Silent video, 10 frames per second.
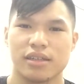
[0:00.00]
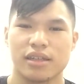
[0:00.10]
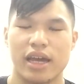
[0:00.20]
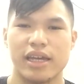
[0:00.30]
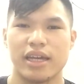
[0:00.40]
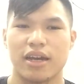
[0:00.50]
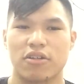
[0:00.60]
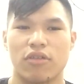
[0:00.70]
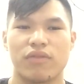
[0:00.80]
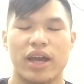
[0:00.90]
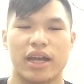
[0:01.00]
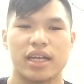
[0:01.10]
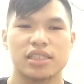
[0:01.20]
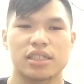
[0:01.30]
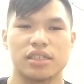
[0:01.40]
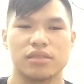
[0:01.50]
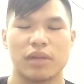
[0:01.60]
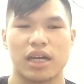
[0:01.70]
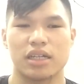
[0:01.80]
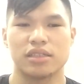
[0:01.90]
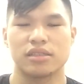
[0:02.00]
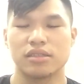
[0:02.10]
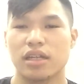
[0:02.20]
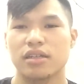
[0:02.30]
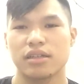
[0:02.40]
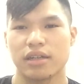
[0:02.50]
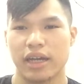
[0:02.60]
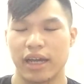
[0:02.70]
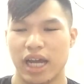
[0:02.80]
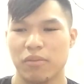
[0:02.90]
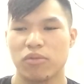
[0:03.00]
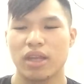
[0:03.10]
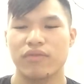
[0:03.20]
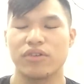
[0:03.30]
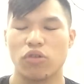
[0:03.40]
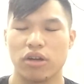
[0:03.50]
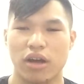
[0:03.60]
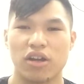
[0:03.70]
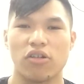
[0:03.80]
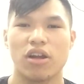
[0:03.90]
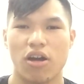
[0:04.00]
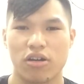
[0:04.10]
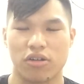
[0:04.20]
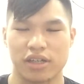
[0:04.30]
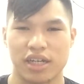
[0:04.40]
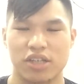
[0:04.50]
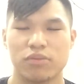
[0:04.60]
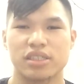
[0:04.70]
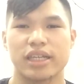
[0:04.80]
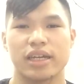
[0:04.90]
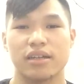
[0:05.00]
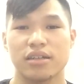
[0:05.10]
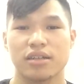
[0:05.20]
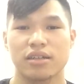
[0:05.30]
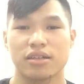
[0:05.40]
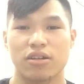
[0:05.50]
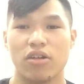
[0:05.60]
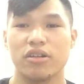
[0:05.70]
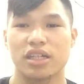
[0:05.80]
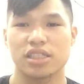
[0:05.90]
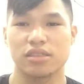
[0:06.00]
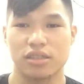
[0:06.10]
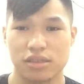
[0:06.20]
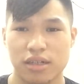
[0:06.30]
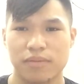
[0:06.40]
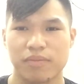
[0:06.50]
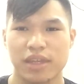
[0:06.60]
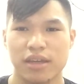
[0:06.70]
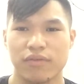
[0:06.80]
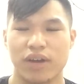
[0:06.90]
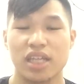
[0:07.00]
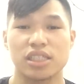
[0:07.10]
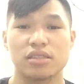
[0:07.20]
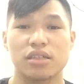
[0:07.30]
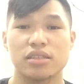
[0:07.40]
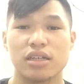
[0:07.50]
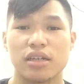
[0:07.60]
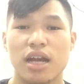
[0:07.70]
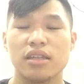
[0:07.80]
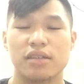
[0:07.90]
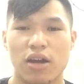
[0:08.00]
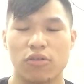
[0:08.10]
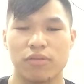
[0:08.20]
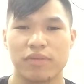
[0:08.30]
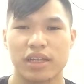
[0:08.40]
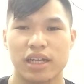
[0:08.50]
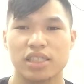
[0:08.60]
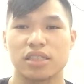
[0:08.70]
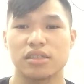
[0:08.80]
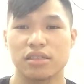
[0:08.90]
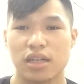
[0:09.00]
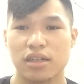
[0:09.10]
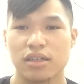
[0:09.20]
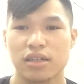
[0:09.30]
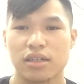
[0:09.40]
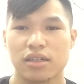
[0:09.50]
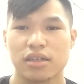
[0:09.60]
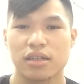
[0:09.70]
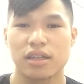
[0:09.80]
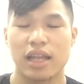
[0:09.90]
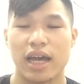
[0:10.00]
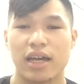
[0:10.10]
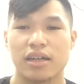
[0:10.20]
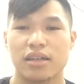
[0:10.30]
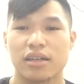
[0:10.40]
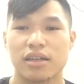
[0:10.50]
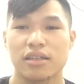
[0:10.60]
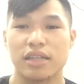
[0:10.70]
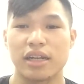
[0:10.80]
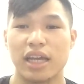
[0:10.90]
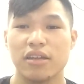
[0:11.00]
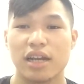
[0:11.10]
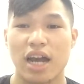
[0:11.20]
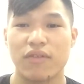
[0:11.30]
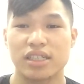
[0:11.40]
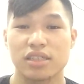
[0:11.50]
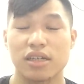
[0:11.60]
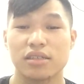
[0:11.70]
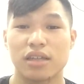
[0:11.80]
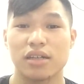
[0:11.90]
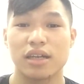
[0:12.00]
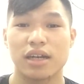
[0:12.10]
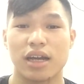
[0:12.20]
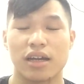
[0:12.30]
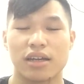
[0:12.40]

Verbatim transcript: Thì còn về cái sự mà tự tin thì khi mà chúng ta vượt qua được cái nỗi lo rồi thì chúng ta sẽ có được sự tự tin. Và cái sự tự tin nó đến từ đâu? Cái sự tự tin là định nghĩa như thế nào về sự tự tin nè?